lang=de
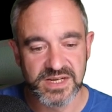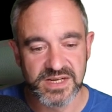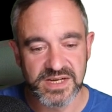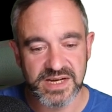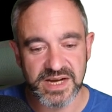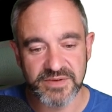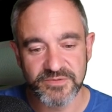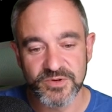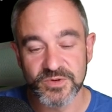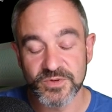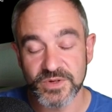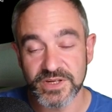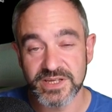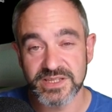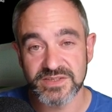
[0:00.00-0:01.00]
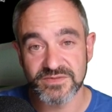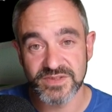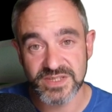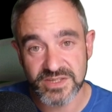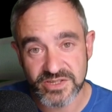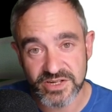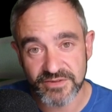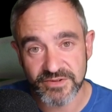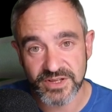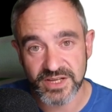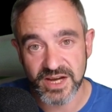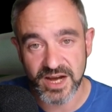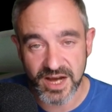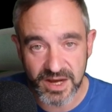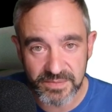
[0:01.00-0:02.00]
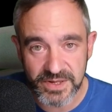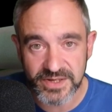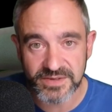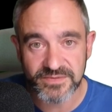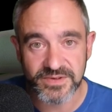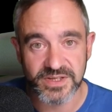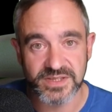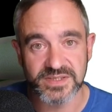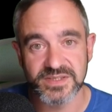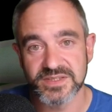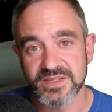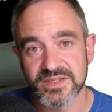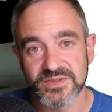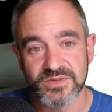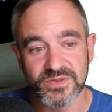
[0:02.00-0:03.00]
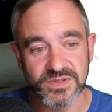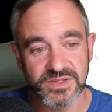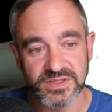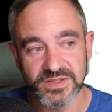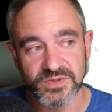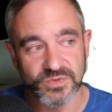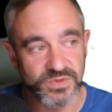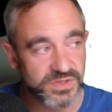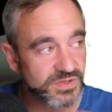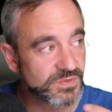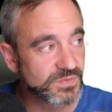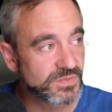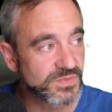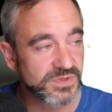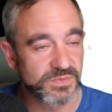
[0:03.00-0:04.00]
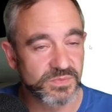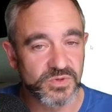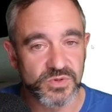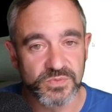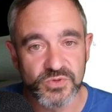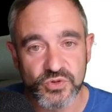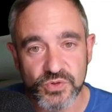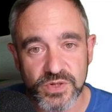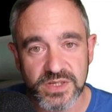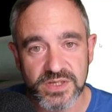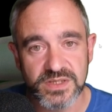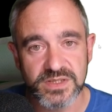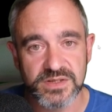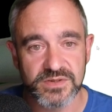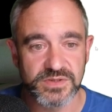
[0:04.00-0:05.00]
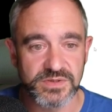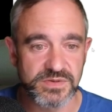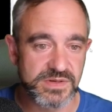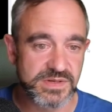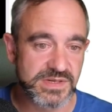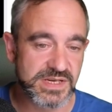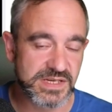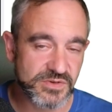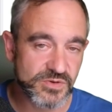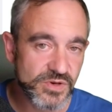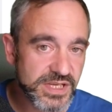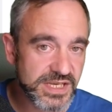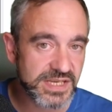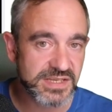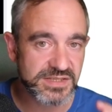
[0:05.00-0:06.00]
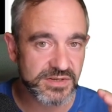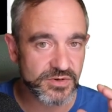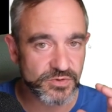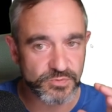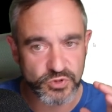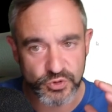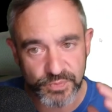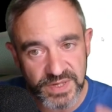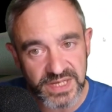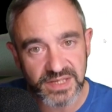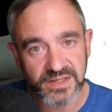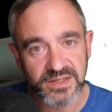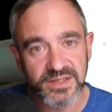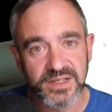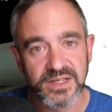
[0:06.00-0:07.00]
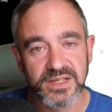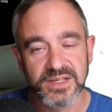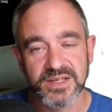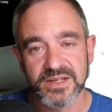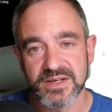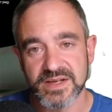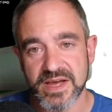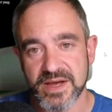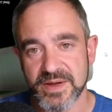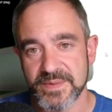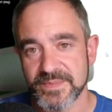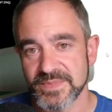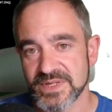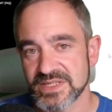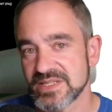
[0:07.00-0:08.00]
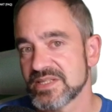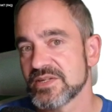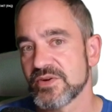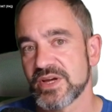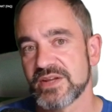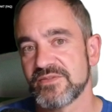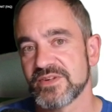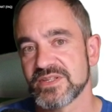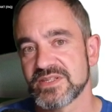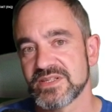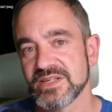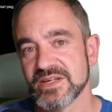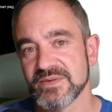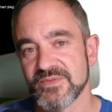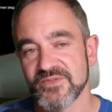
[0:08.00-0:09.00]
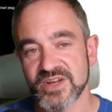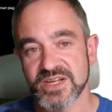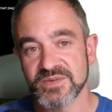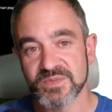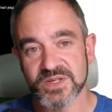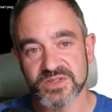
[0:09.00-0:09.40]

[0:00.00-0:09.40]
Einführung in das wissenschaftliche Arbeiten, weil das ist natürlich nicht nur zum, zum Rumdüdeln und natürlich geht es auch um Spiele, ähm, das ist auch etwas, ähm, wenn ich mir jetzt